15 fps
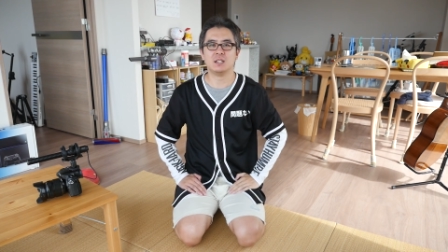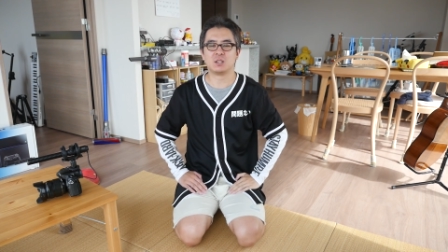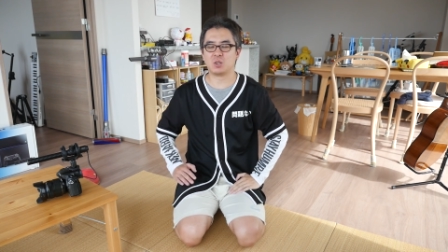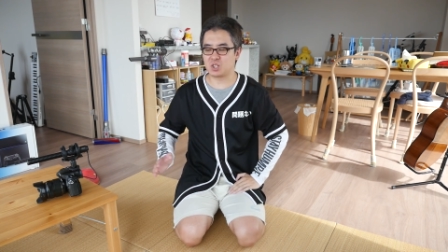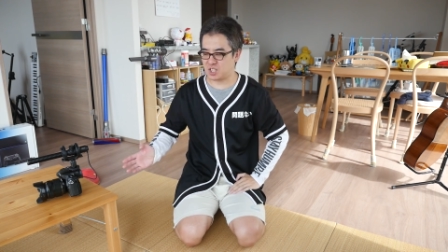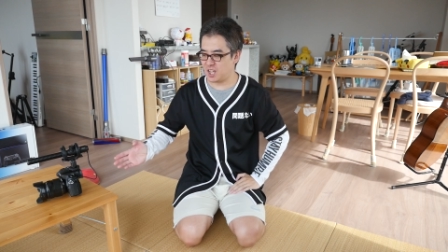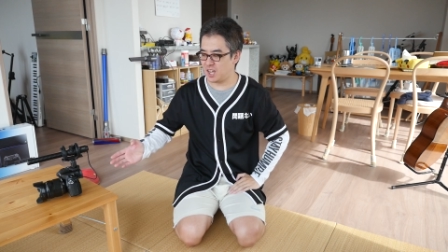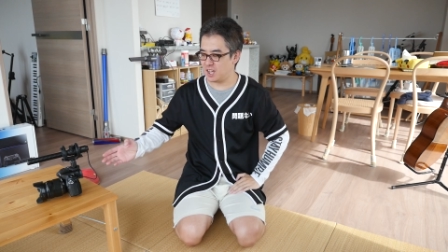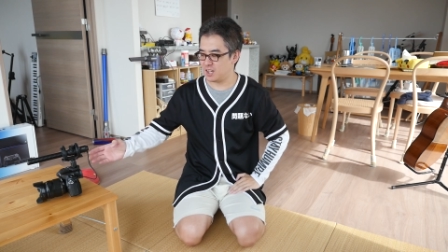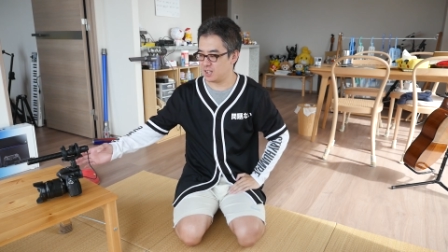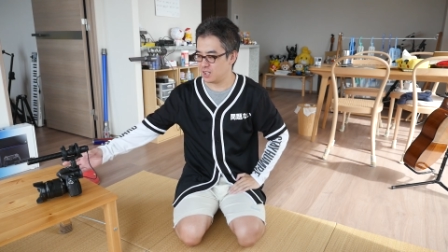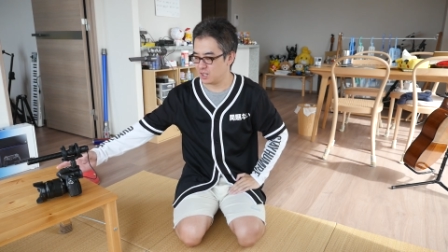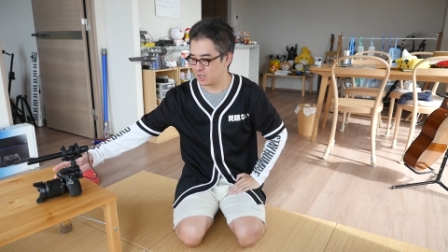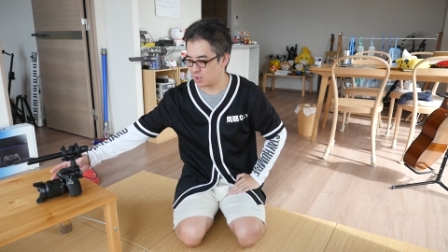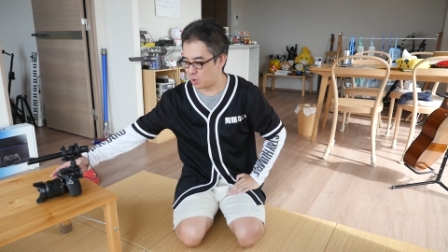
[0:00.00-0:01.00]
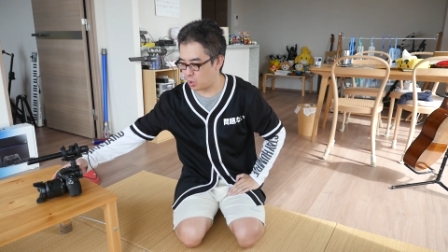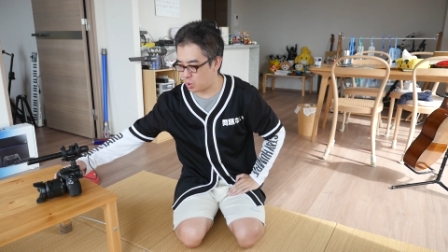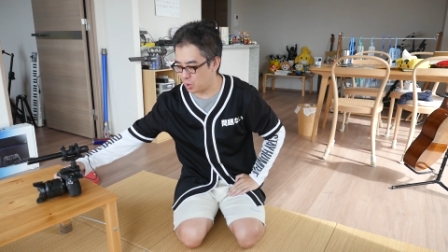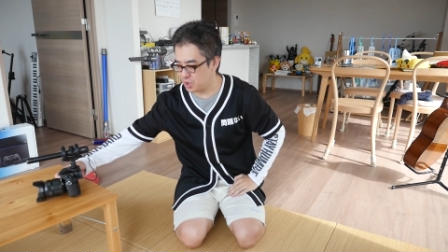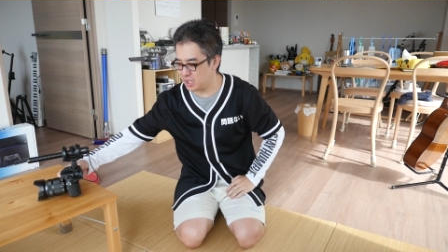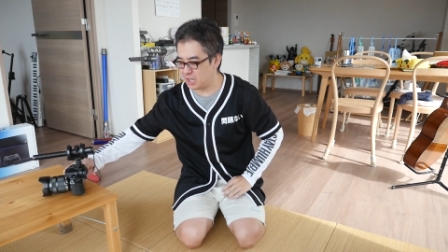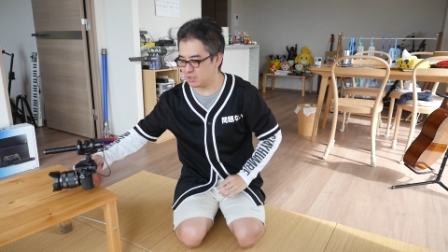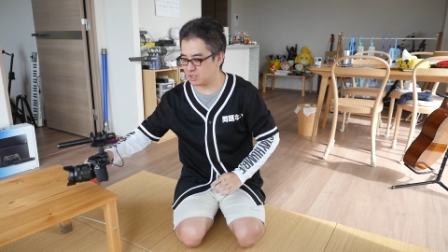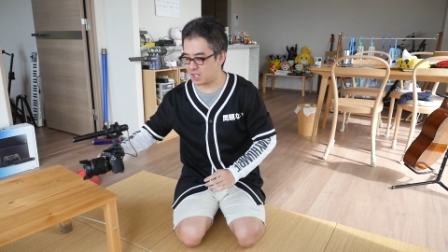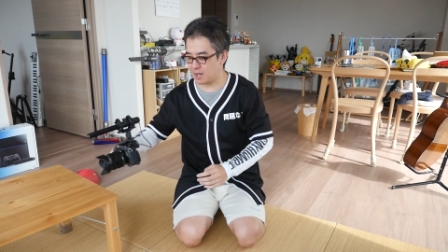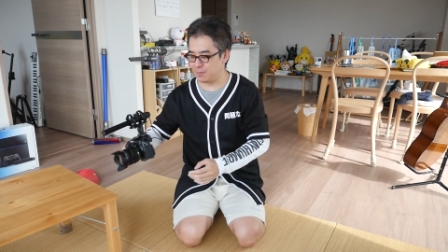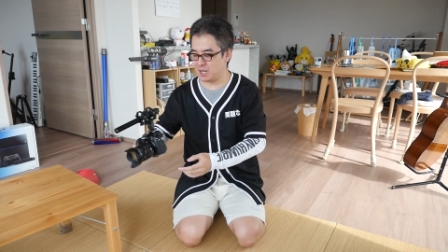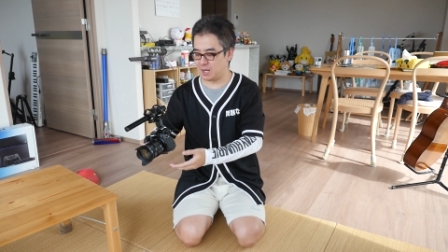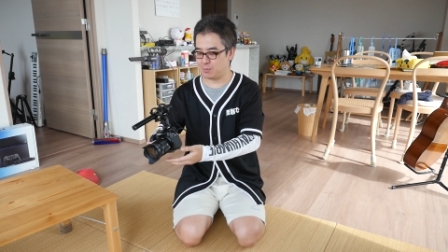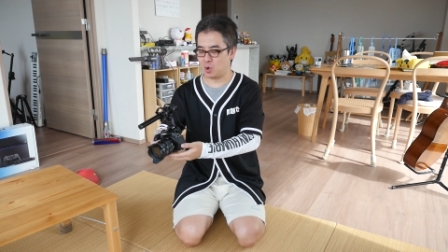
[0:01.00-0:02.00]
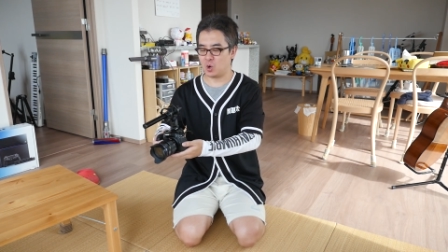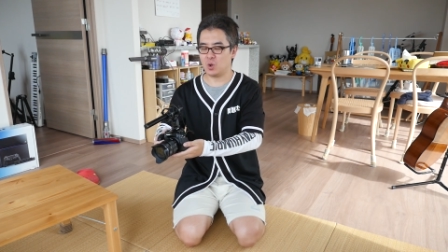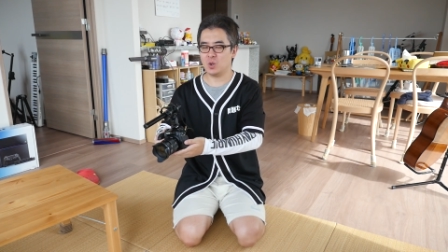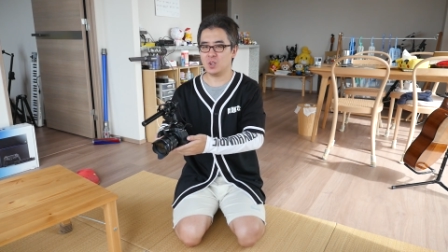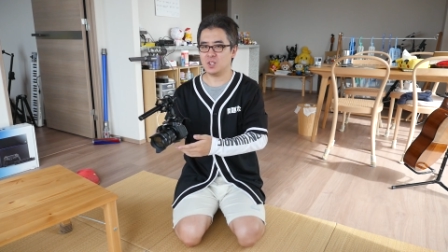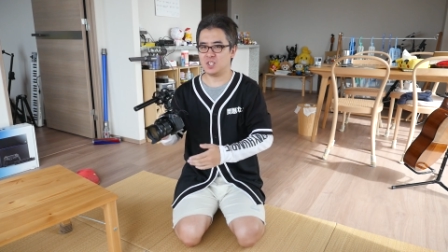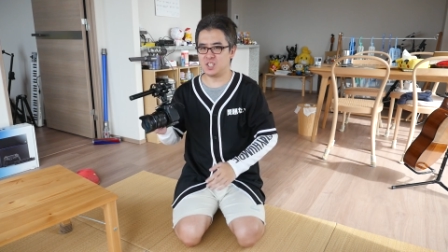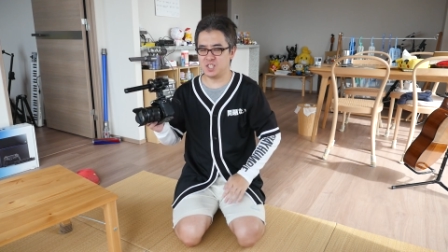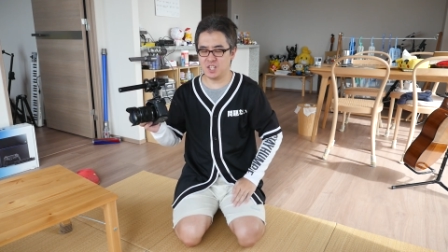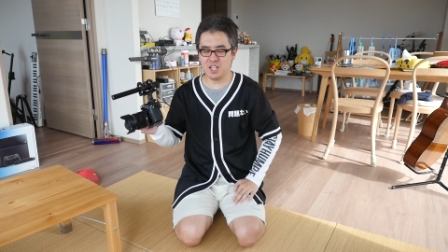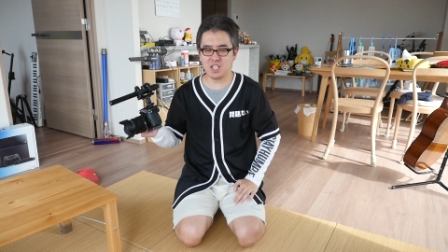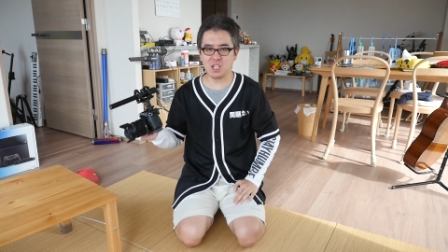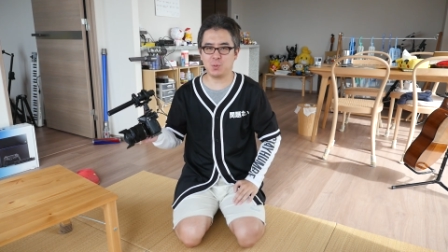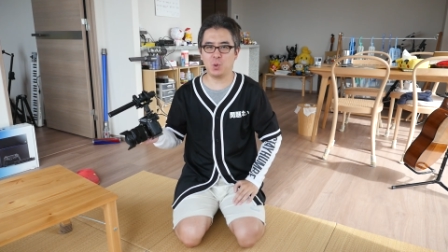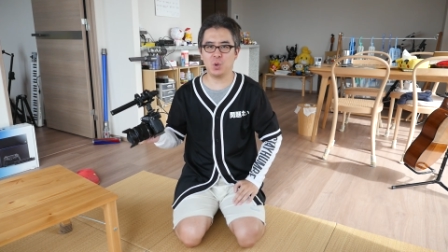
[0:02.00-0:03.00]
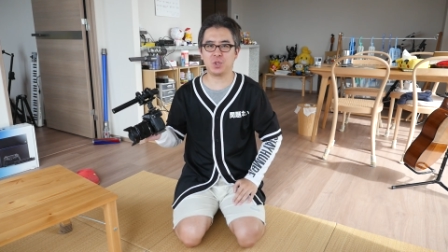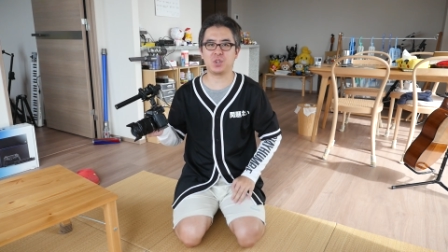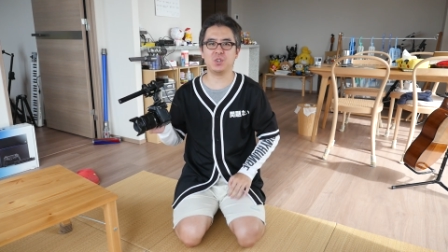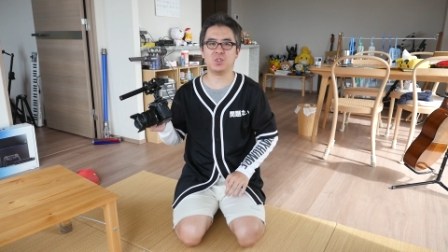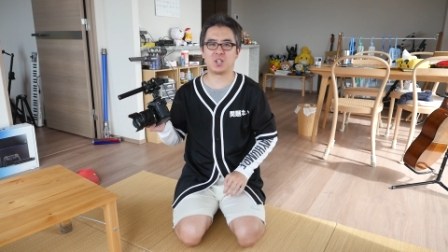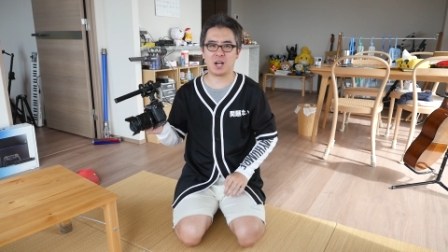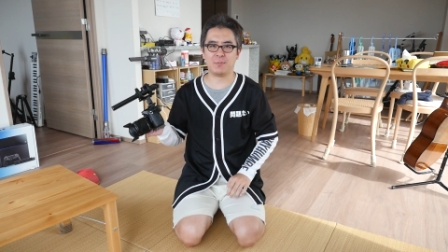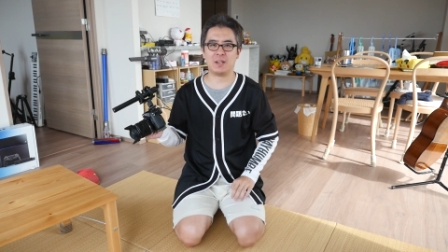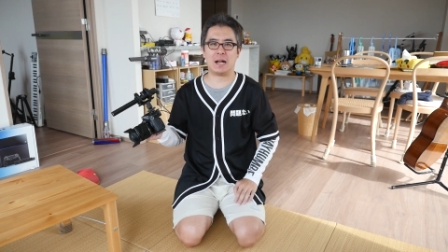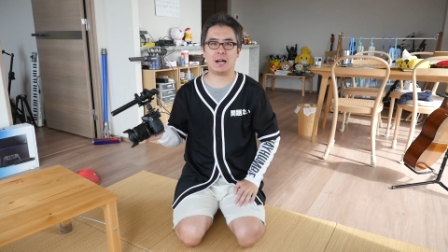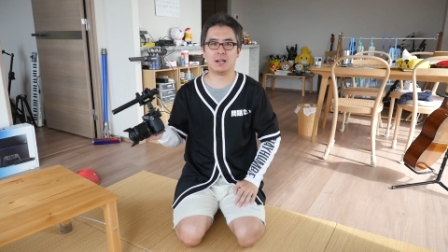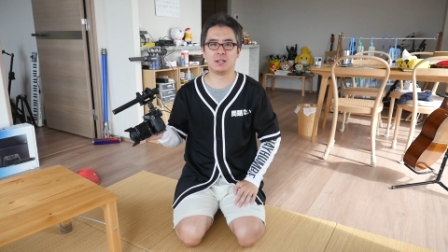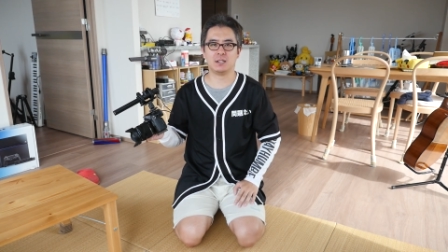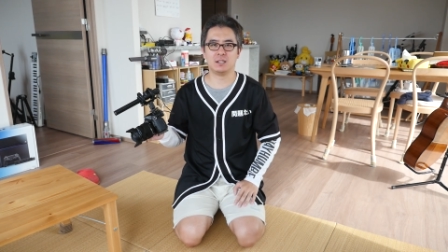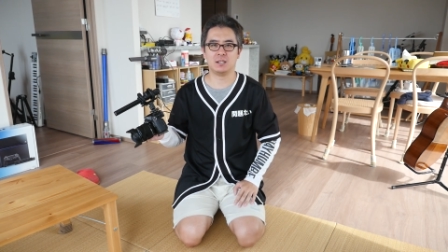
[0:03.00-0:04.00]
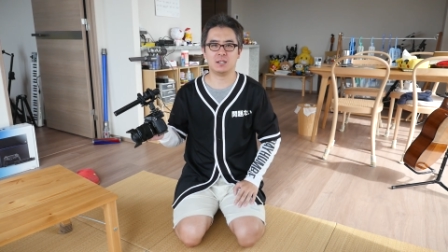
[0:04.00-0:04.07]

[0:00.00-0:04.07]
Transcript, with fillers: そして、ここにあるカメラも GH4 というカメラ。